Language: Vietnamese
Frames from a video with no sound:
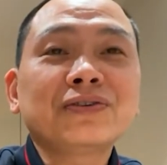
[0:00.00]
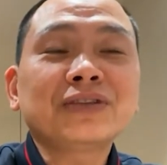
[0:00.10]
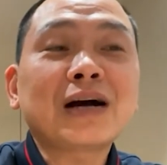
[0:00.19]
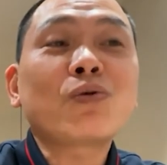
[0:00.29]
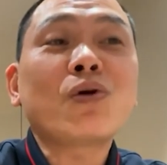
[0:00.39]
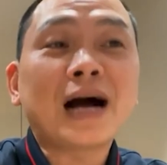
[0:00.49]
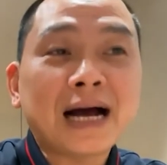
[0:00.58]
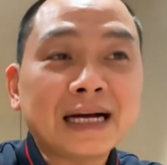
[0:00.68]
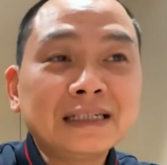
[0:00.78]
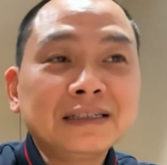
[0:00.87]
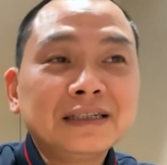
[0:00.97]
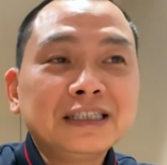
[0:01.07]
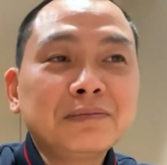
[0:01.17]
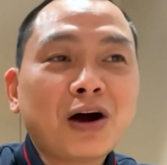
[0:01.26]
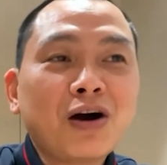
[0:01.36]
tặng quà
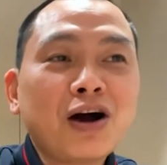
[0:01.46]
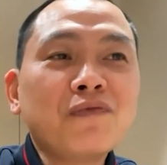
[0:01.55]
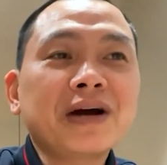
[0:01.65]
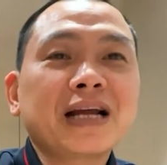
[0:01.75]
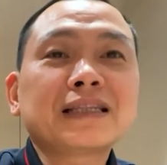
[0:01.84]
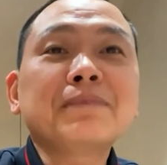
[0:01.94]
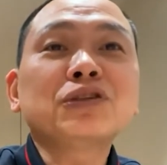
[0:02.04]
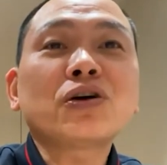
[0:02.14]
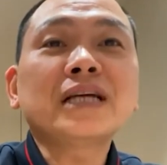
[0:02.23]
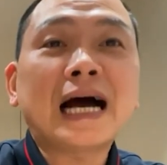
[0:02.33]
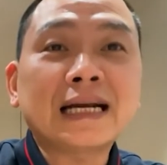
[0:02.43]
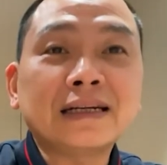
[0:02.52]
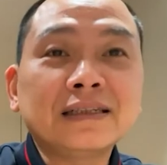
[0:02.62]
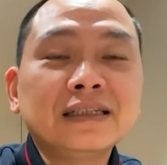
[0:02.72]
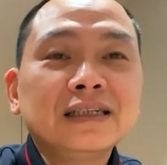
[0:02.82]
nhưng mà họ không phải là tâm cho đi
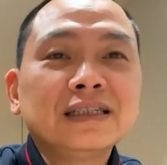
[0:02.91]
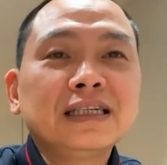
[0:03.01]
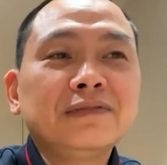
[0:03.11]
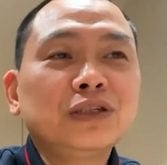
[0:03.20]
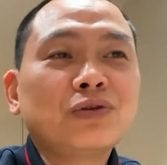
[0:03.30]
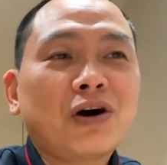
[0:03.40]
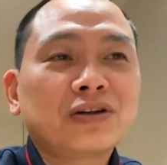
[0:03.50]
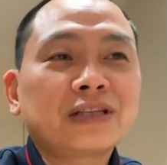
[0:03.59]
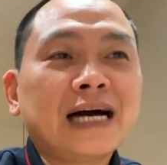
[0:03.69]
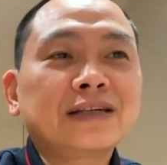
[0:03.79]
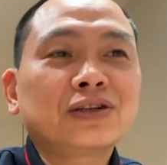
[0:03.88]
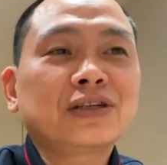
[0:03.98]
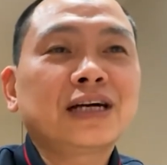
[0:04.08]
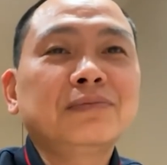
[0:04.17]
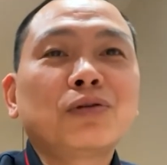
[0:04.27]
hẳn thì ví dụ họ tặng cho
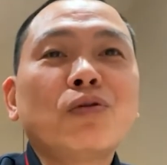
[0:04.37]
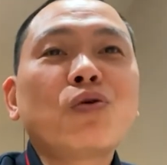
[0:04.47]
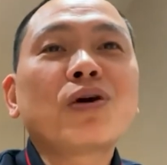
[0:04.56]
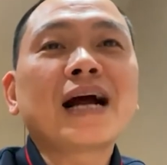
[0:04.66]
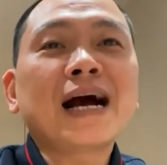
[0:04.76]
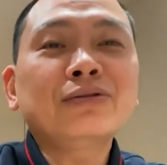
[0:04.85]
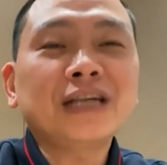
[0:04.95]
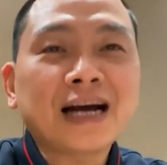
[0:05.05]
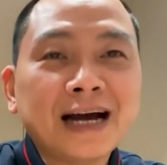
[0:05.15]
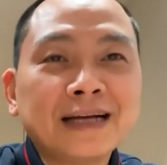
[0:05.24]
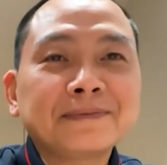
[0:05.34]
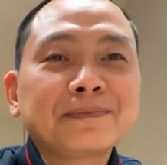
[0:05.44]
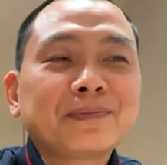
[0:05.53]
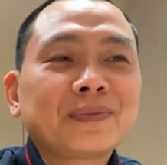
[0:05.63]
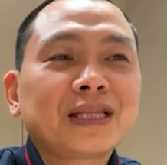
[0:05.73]
thầy một bộ quần áo chẳng hạn
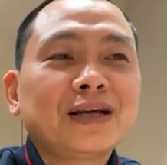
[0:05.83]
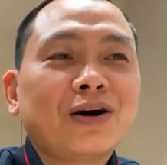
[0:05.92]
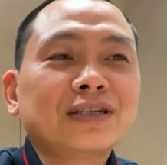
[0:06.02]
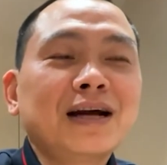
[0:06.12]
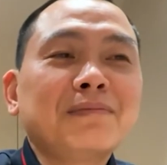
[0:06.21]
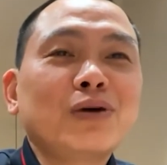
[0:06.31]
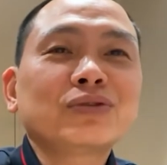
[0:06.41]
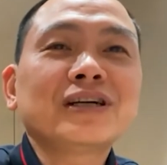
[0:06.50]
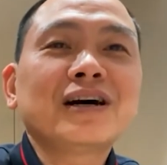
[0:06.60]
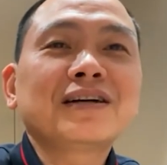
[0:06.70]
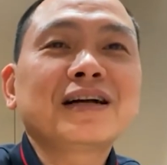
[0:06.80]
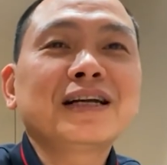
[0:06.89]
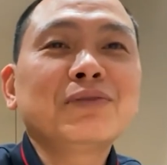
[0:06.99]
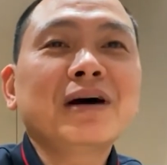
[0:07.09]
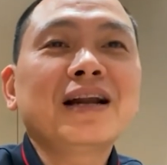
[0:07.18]
thì họ rất là mong chờ là
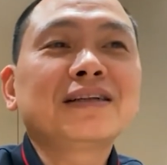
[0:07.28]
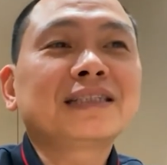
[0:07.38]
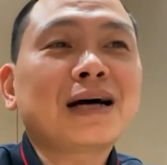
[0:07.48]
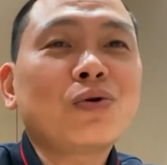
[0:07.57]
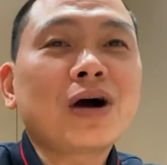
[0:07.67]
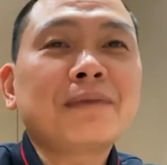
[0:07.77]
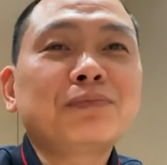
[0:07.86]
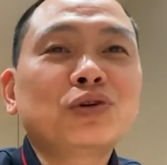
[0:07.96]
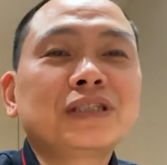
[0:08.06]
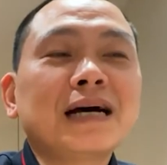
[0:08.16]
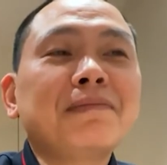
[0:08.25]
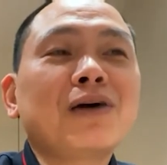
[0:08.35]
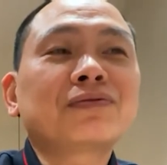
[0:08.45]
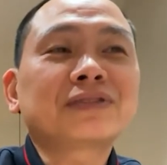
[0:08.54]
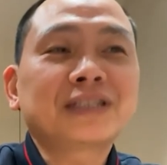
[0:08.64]
nếu mà lần sau gặp 100
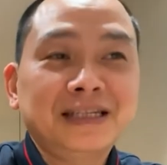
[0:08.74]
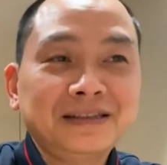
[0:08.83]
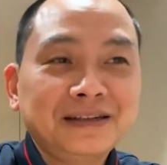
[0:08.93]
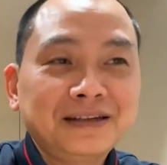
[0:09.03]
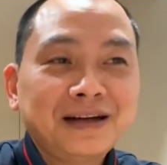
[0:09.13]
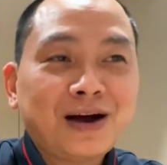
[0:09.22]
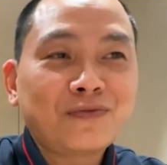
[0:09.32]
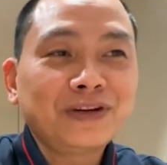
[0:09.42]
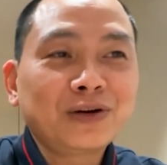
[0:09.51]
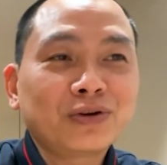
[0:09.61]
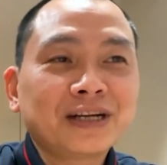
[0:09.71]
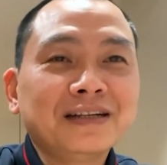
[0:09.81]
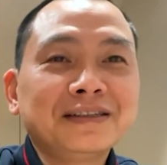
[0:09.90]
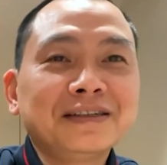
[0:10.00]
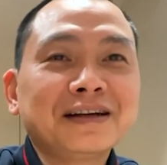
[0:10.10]
học sinh học viên của
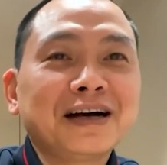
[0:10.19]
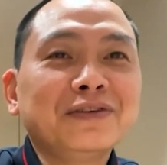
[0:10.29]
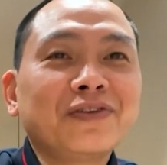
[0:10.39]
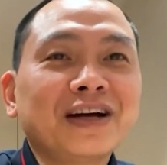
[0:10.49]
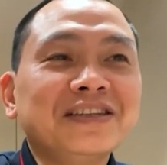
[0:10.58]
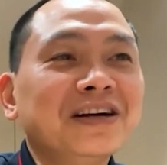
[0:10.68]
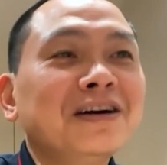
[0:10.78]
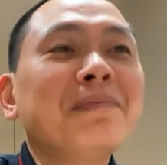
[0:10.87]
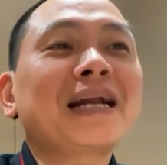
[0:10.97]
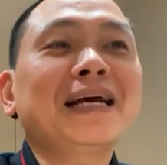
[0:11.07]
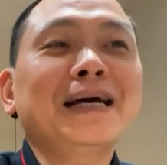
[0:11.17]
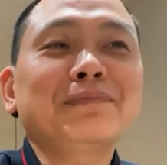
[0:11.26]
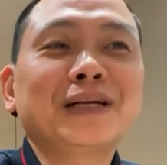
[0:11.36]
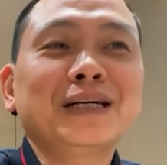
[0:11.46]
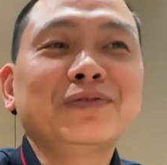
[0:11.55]
thầy thì thầy phải nhớ mặt
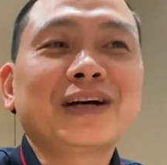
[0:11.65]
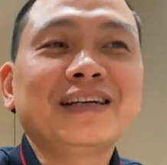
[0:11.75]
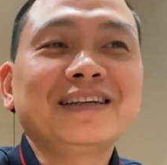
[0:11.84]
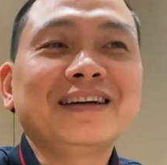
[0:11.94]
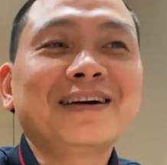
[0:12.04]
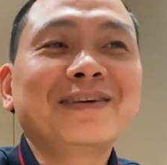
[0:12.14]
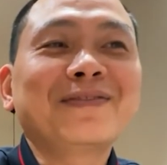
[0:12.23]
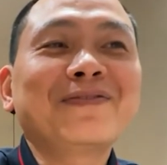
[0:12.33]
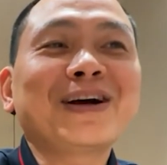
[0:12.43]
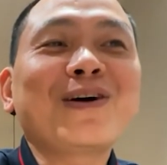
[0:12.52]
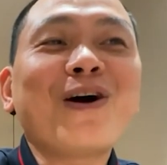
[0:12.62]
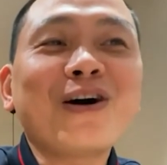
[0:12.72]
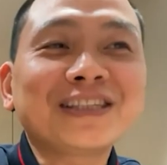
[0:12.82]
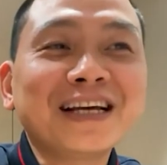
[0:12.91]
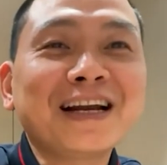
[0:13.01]
em thầy phải ờ, phải
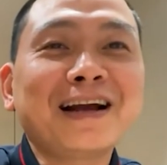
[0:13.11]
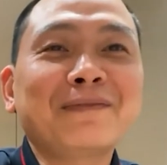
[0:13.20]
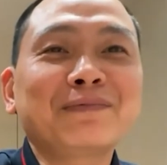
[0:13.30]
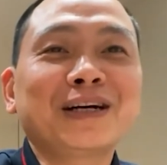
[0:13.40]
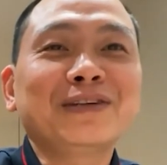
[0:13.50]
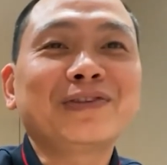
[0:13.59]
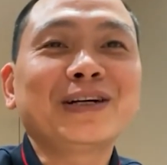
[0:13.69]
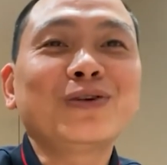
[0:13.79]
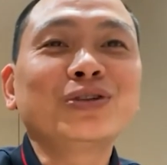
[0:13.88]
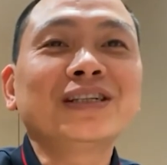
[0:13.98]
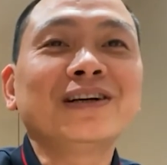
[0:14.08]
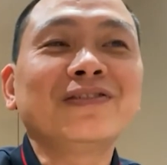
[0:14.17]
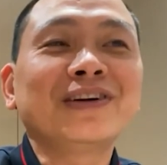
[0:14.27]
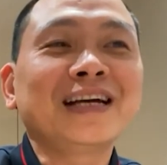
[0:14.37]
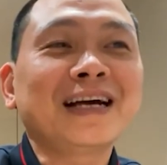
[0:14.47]
gọi tên em thầy phải đối
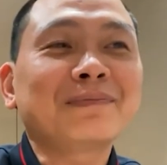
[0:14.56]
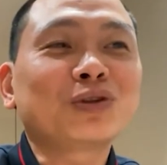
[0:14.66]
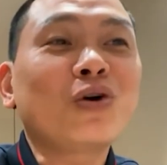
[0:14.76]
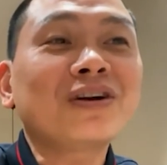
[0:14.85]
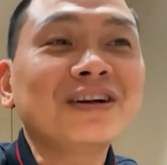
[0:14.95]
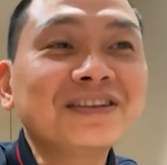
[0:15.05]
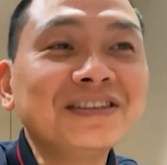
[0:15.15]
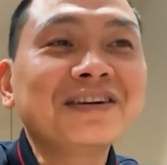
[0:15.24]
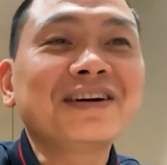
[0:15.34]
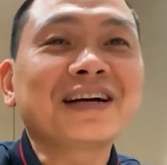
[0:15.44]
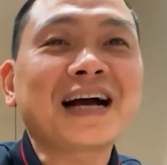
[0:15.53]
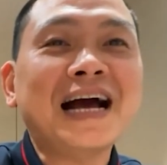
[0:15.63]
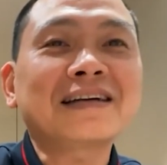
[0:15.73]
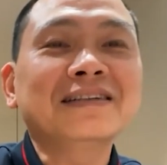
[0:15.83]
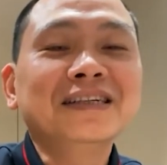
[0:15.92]
xử với em tốt hơn những người
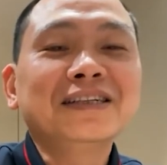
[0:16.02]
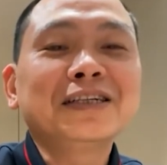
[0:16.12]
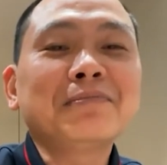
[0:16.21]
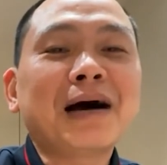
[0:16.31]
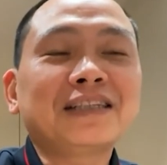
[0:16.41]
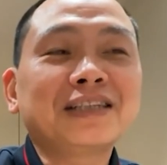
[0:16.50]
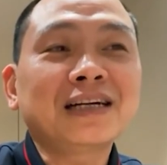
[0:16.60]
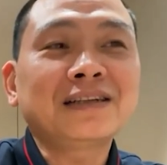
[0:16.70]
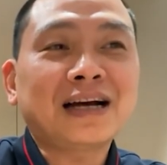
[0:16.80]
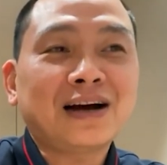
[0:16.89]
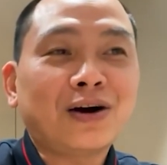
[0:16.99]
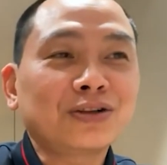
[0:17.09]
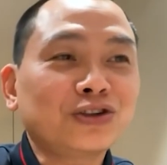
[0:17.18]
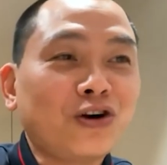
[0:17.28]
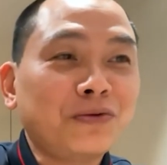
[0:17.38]
khác thì bản chất là
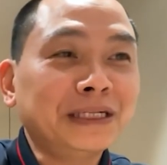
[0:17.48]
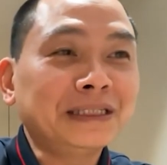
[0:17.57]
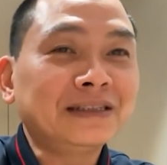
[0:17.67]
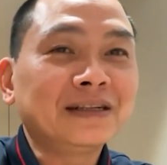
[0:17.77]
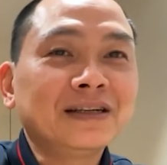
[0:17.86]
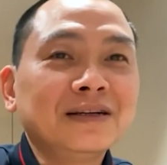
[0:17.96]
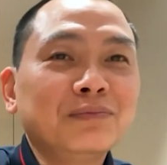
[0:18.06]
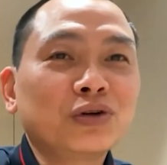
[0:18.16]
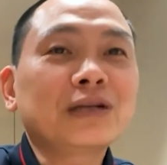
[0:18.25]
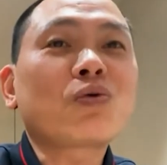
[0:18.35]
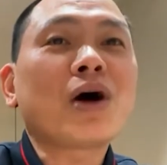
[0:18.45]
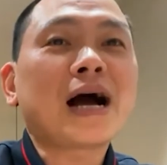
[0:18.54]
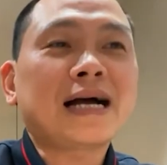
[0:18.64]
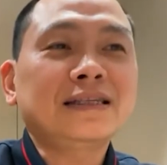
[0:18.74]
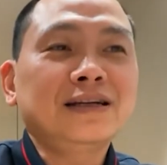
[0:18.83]
họ cho mình một ít
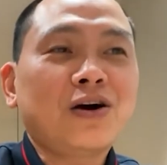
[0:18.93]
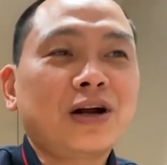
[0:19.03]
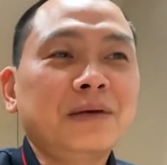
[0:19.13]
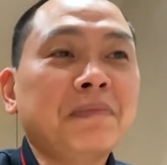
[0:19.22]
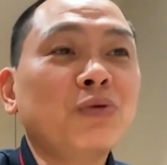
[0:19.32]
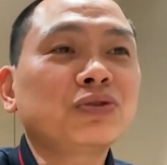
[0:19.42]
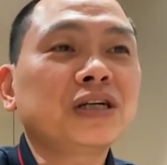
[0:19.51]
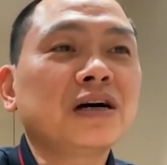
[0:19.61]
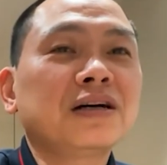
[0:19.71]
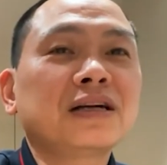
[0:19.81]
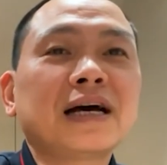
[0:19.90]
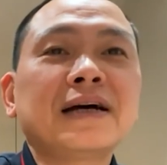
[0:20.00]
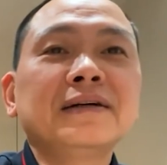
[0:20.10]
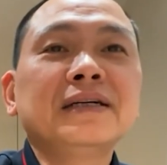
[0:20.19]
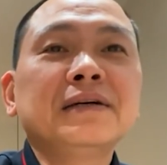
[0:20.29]
quà nhưng họ lại mong chờ là
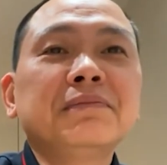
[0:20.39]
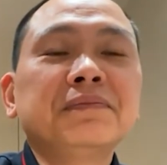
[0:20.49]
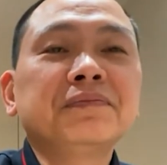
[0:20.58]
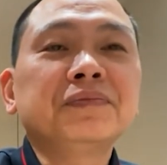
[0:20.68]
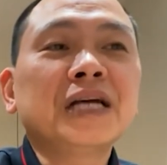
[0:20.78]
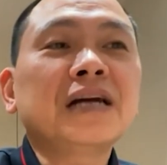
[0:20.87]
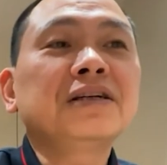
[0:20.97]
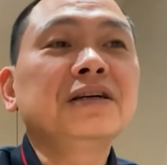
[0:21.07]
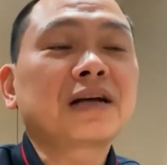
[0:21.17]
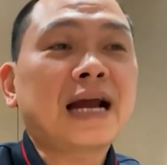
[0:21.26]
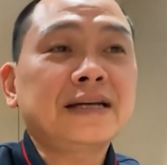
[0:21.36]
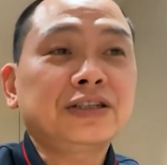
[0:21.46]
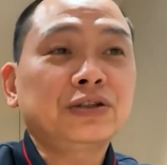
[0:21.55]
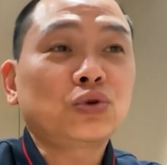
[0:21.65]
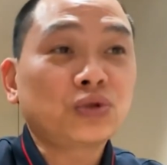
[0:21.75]
nhận được lại
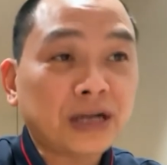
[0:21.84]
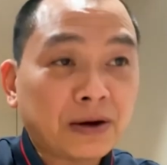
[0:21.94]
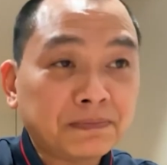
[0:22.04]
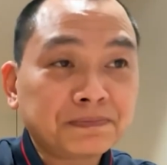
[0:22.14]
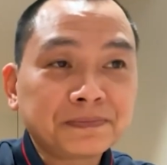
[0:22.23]
sự tôn trọng